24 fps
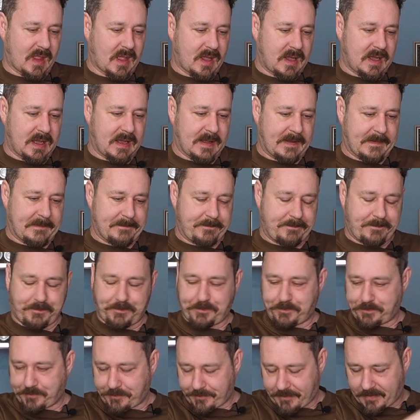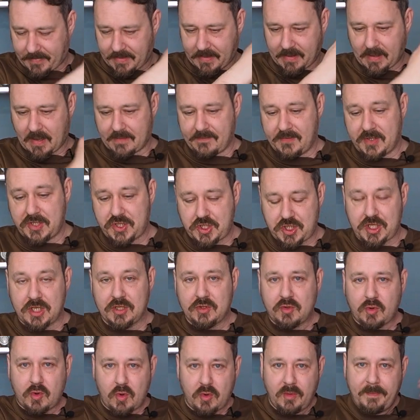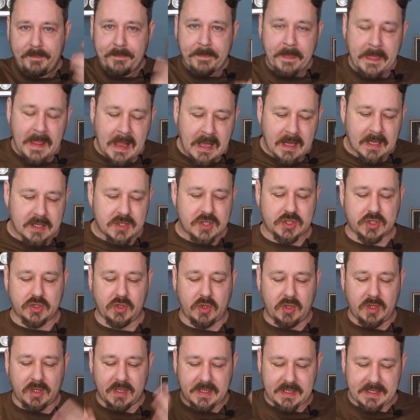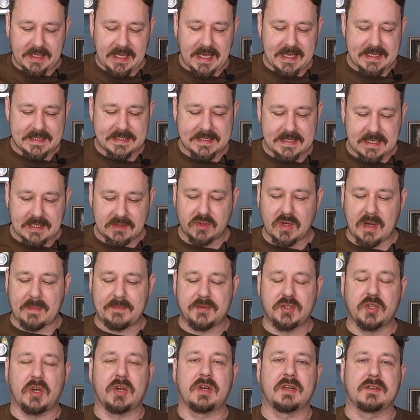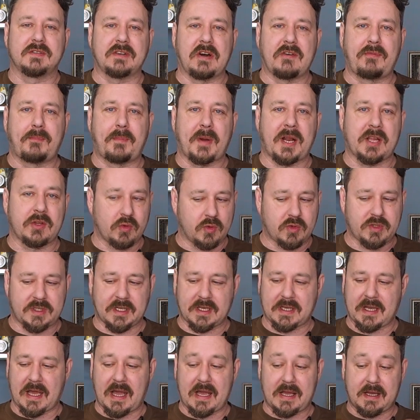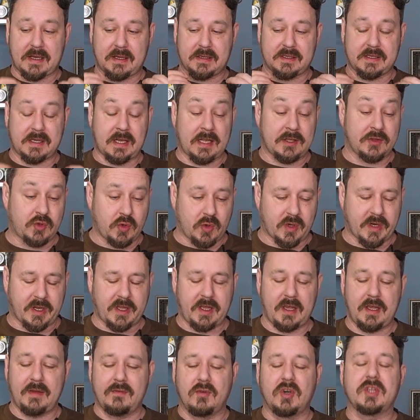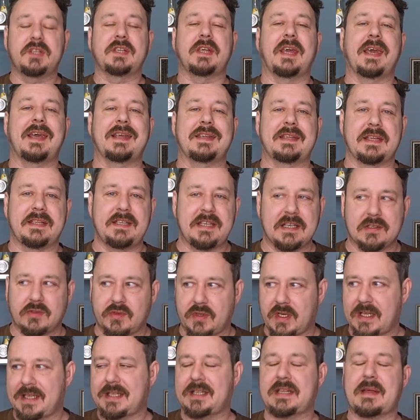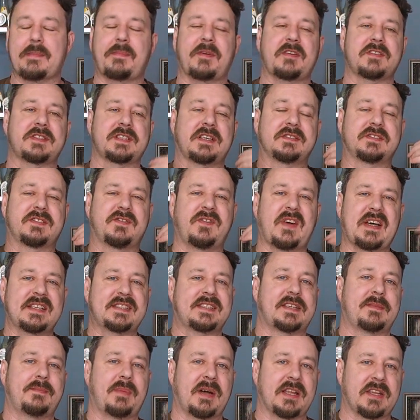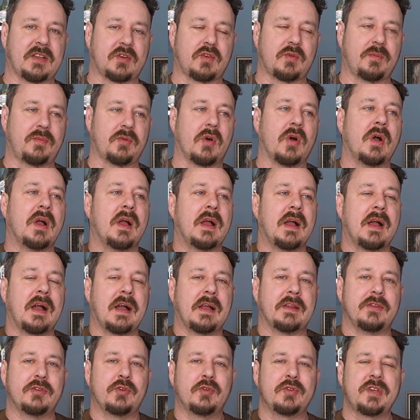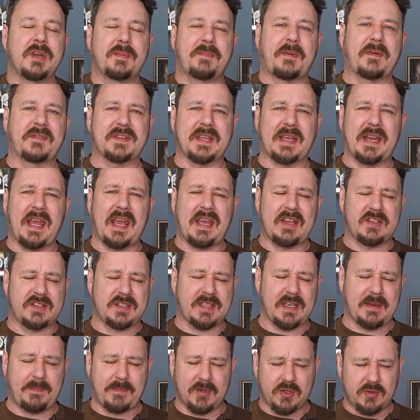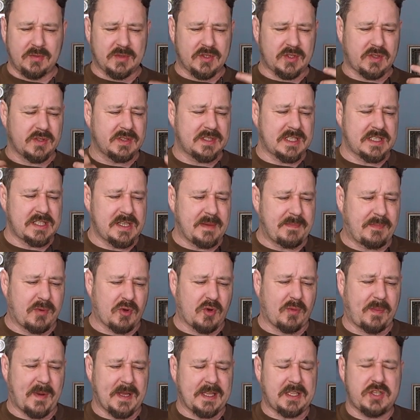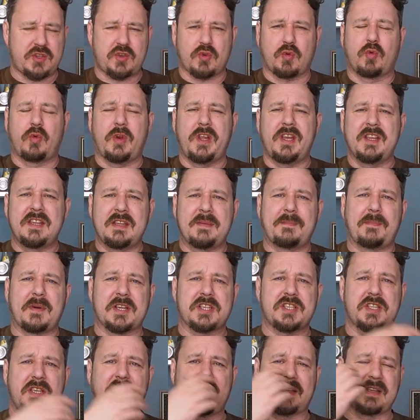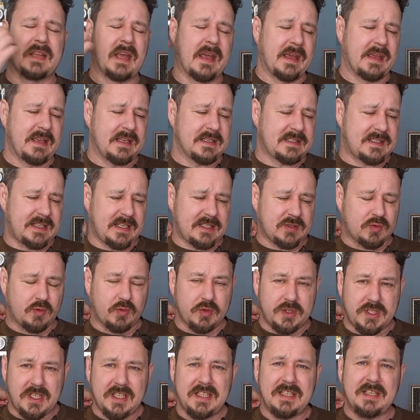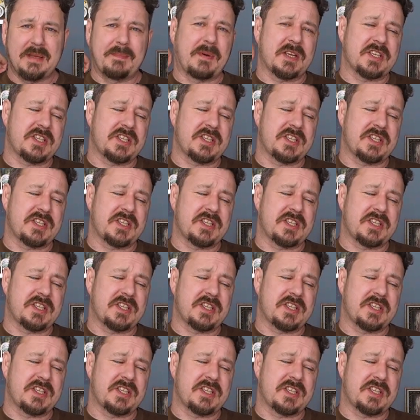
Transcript: э, ветчинку, что я сделаю обзор глав продукта как конторы. И вот я это делаю. Я тогда, правда, сказал, 20 банок куплю. Но у них повторяется. Я подумал, что зачем покупать еще куриный паштет, если есть гусиный